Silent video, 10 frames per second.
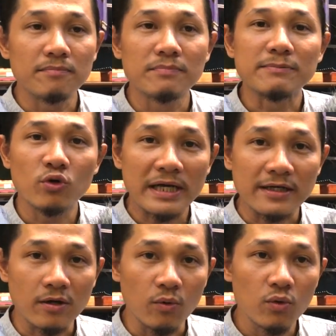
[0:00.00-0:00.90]
mình mua
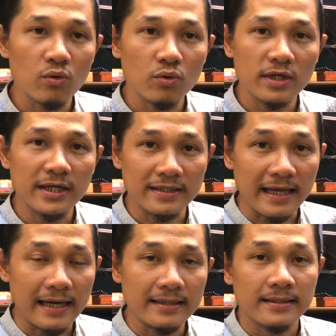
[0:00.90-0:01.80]
đàn cũ hiện
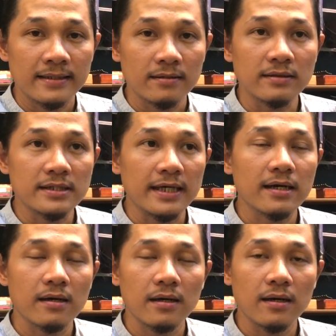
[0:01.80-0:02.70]
tại nó sẽ
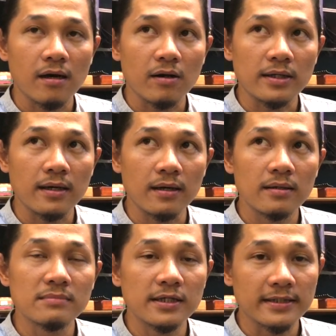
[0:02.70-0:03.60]
còn
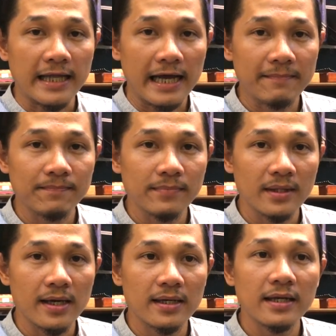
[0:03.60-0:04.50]
cỡ 18
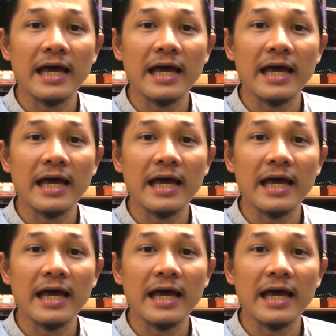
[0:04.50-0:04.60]
đến